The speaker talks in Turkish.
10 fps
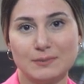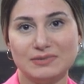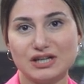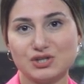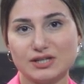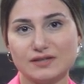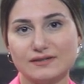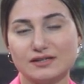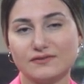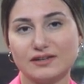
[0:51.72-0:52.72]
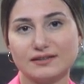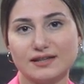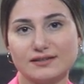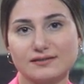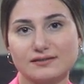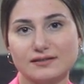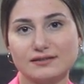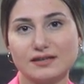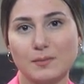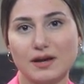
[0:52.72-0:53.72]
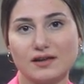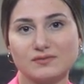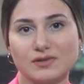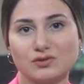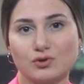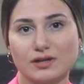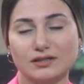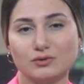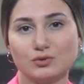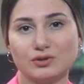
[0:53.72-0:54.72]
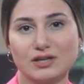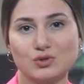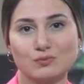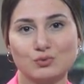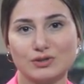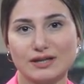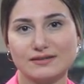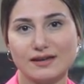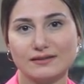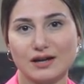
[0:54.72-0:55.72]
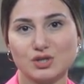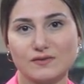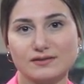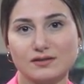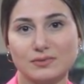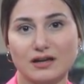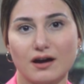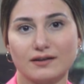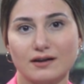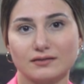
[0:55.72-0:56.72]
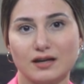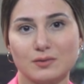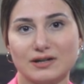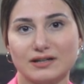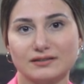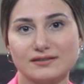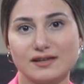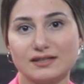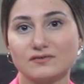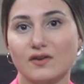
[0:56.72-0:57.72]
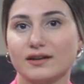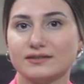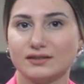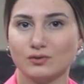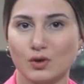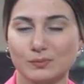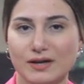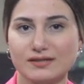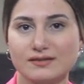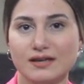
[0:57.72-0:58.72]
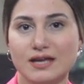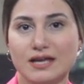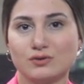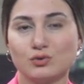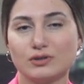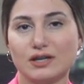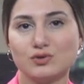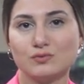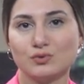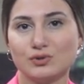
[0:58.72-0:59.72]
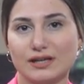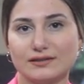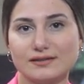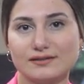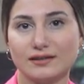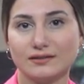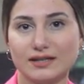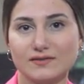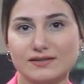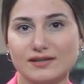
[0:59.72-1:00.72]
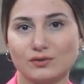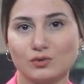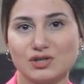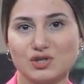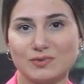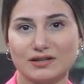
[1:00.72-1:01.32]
Bilecik Vitrifiye Tesisi'nin temel atma töreni Türkiye Cumhuriyeti Enerji ve Tabi Kaynaklar Bakanı Sayın Fatih Dönmez, Türkiye Cumhuriyeti Sanayi ve Teknoloji